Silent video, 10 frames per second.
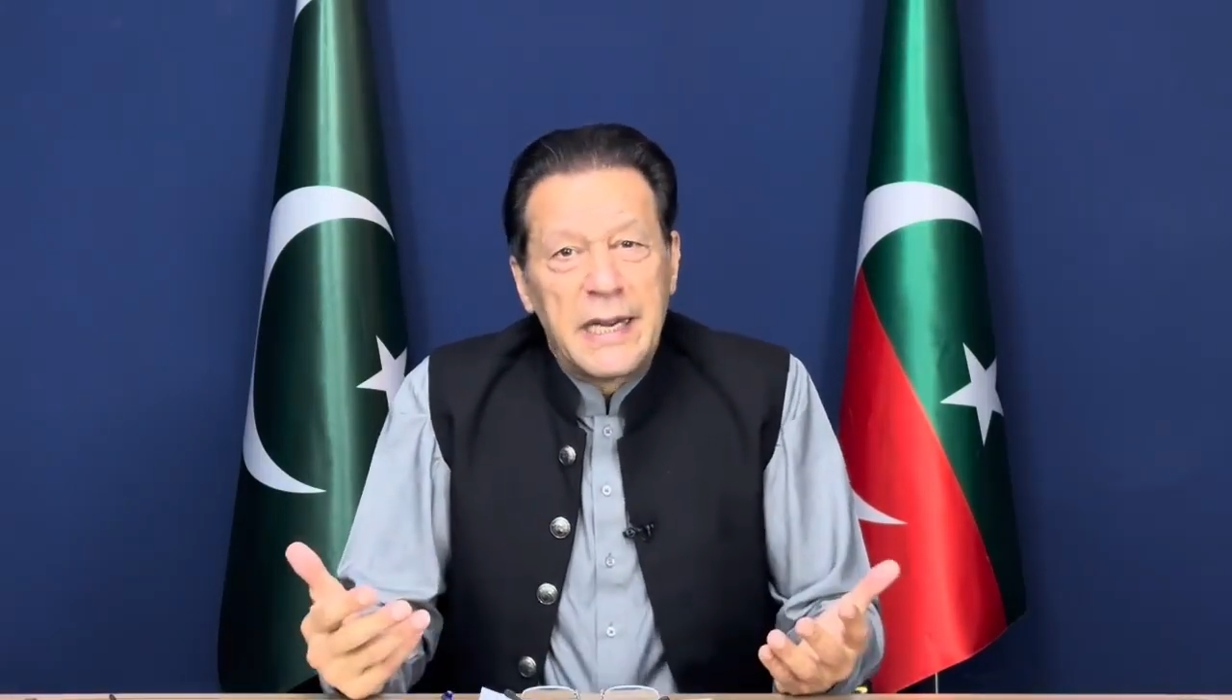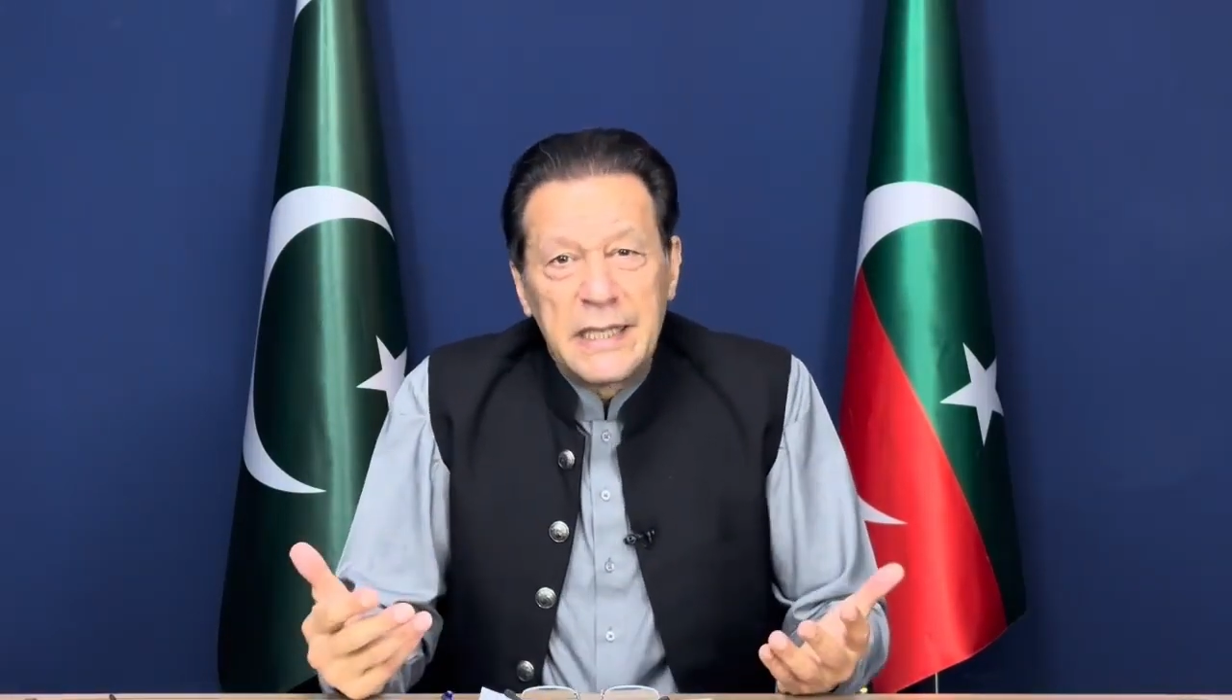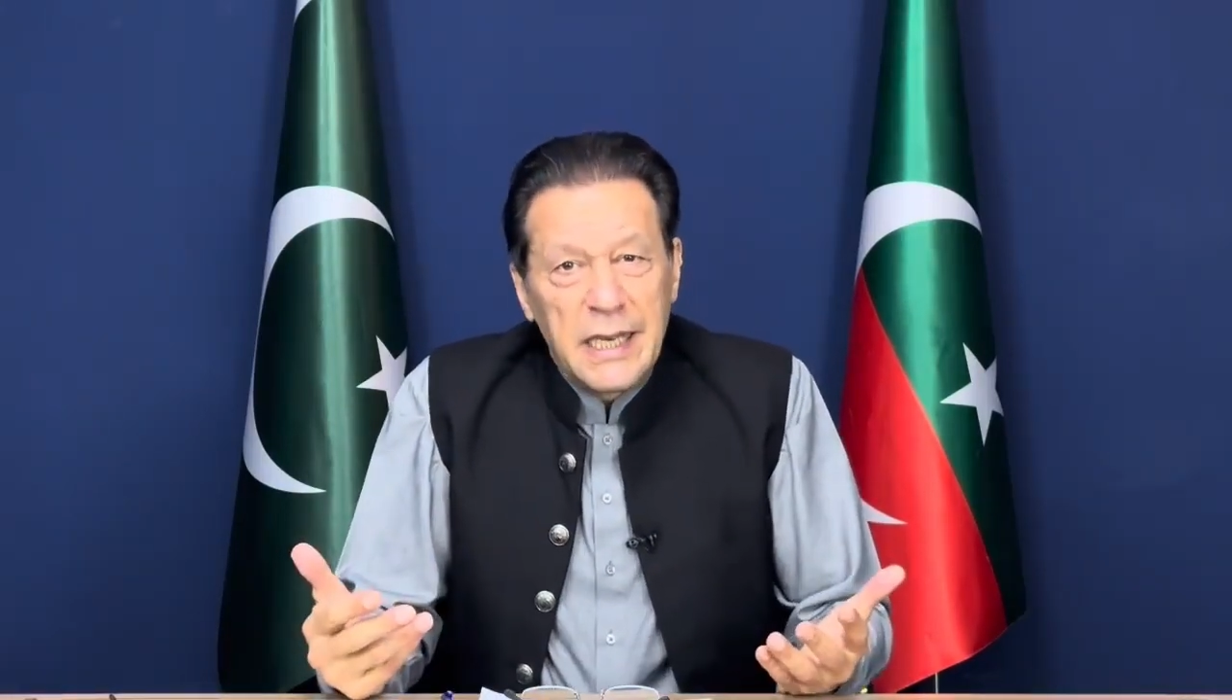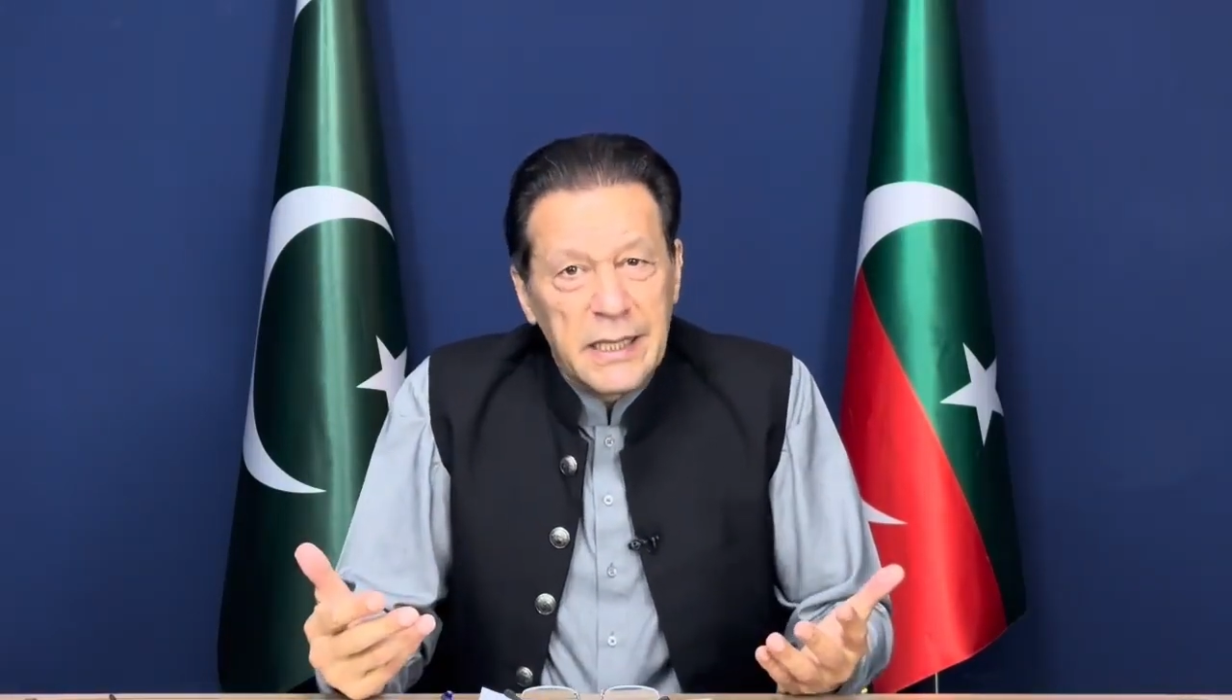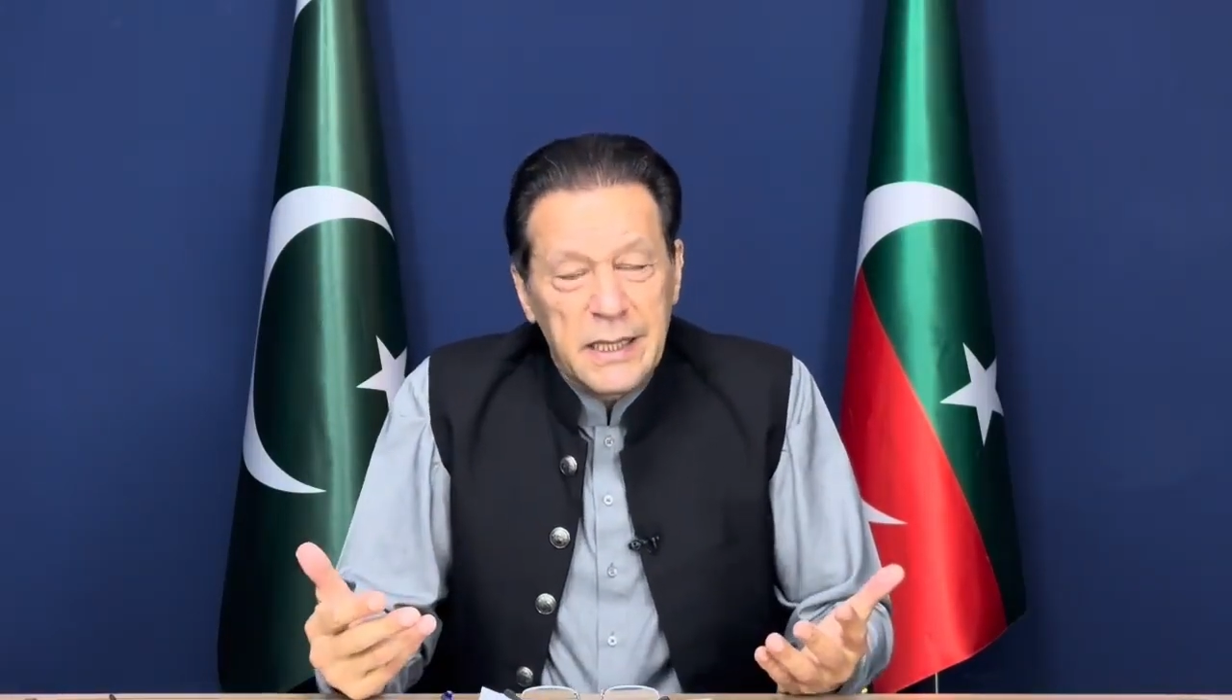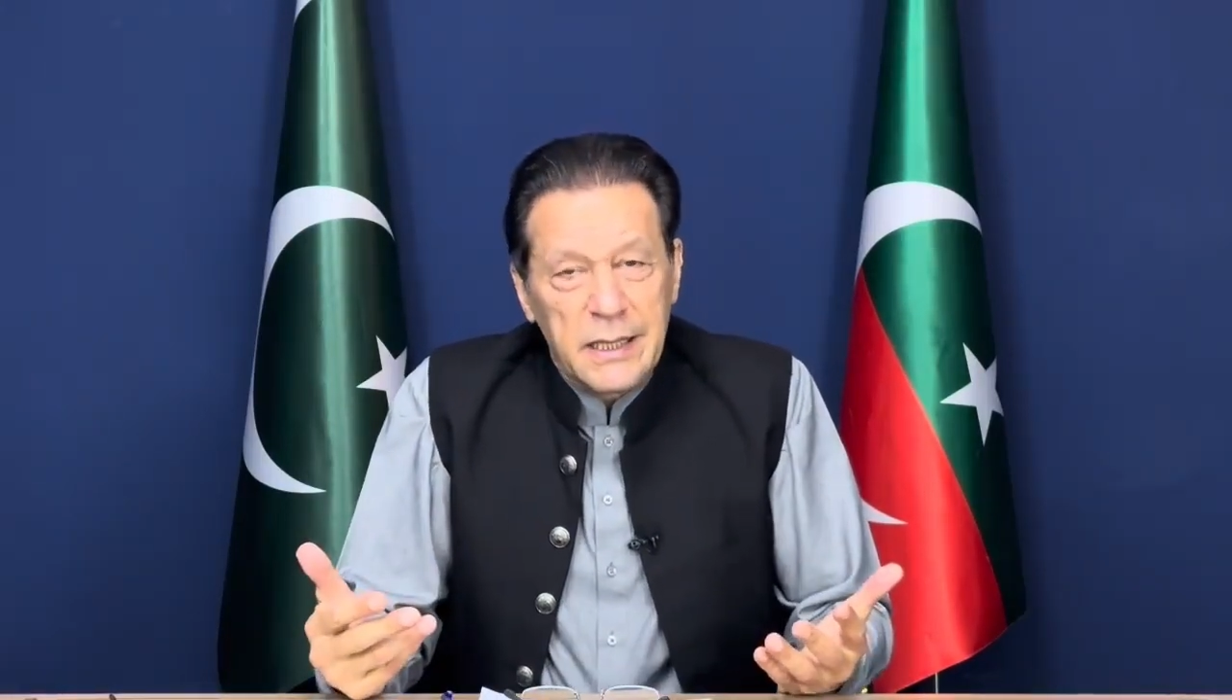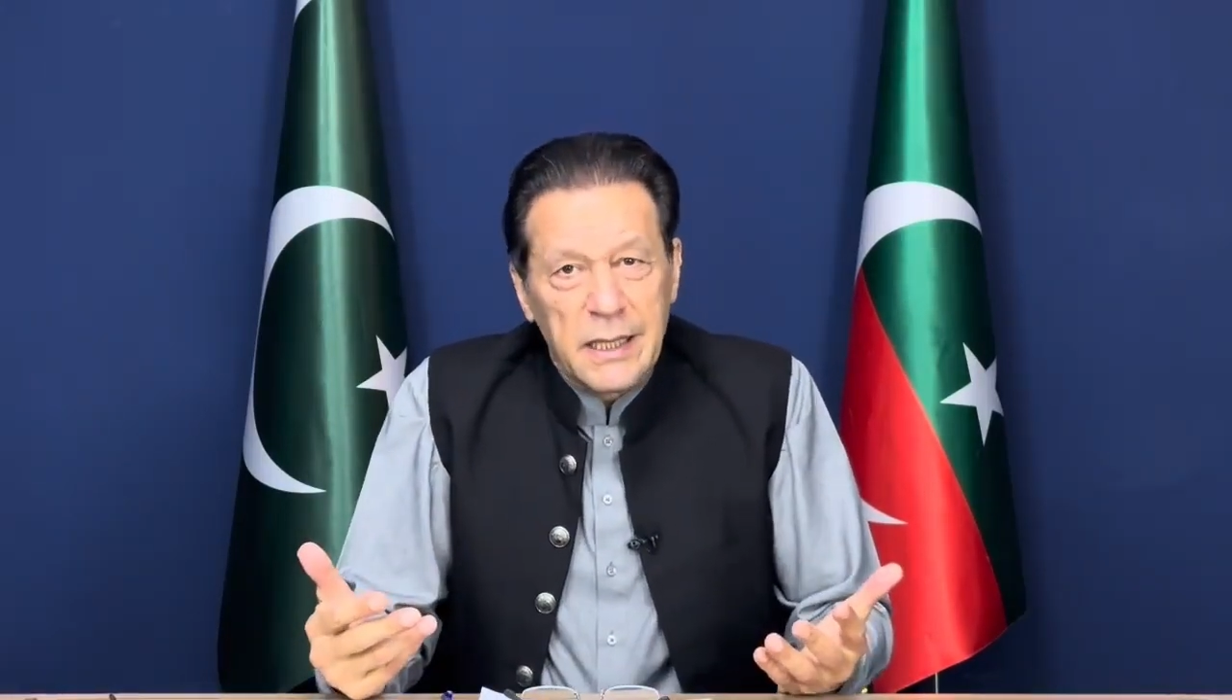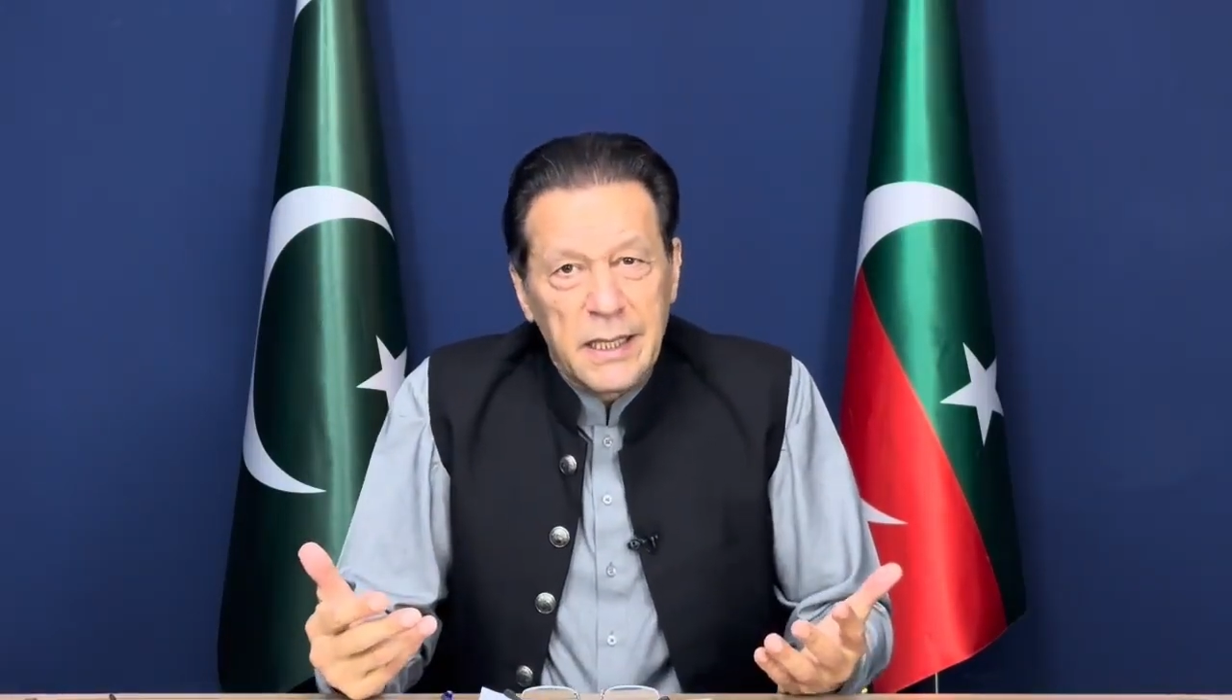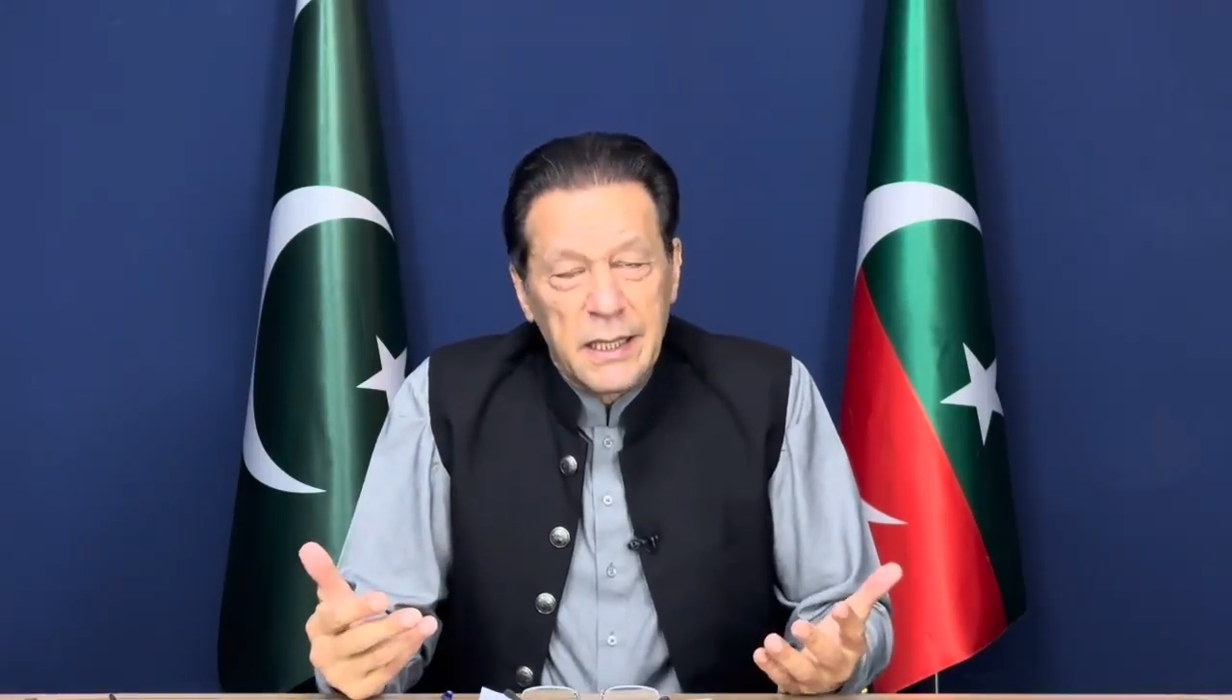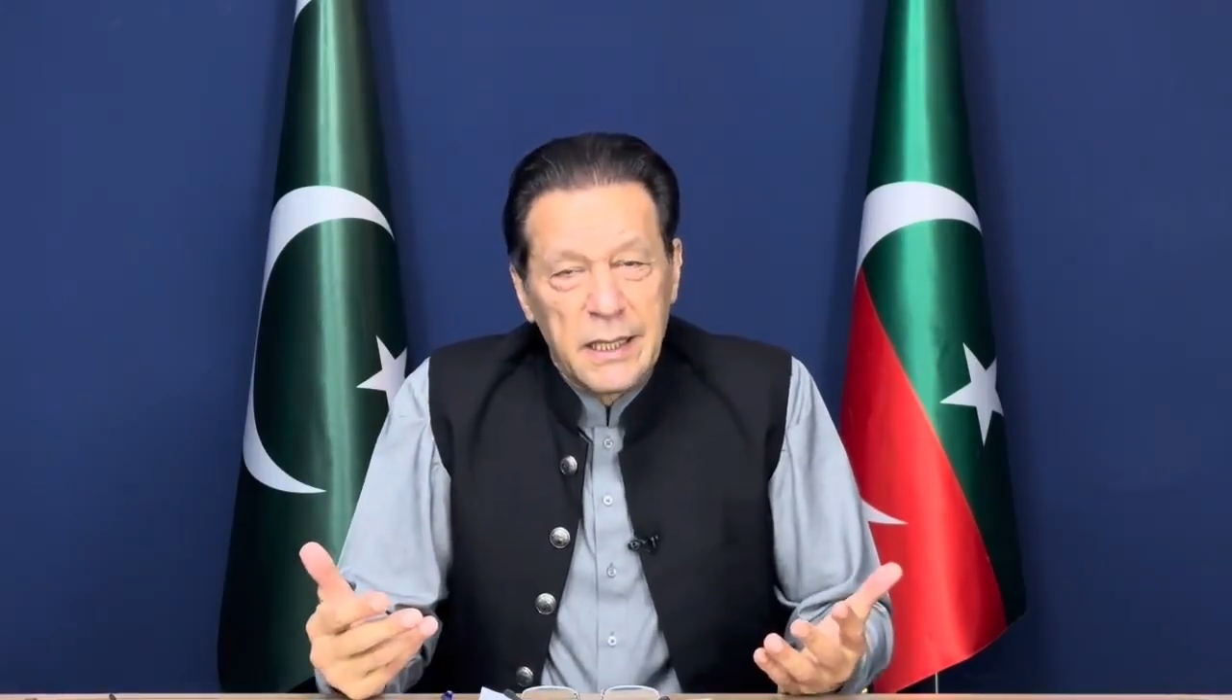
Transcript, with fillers: नहीं जा सकते